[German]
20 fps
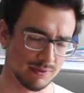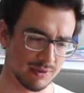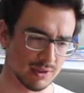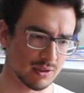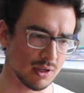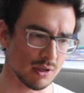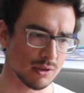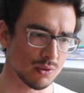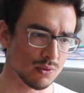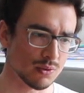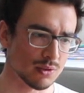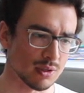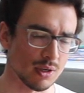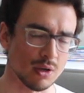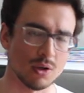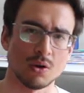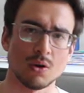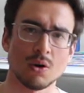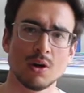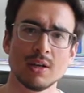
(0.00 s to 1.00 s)
wir sollten
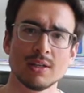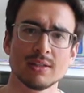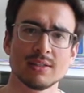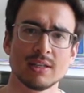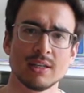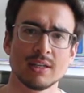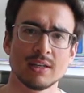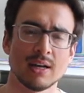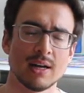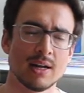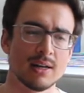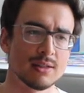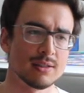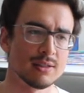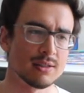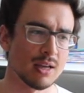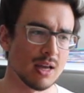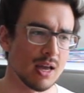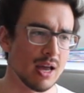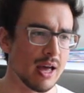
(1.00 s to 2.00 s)
unsere Rolle sehen
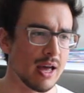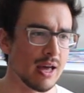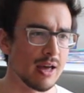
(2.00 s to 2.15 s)
als,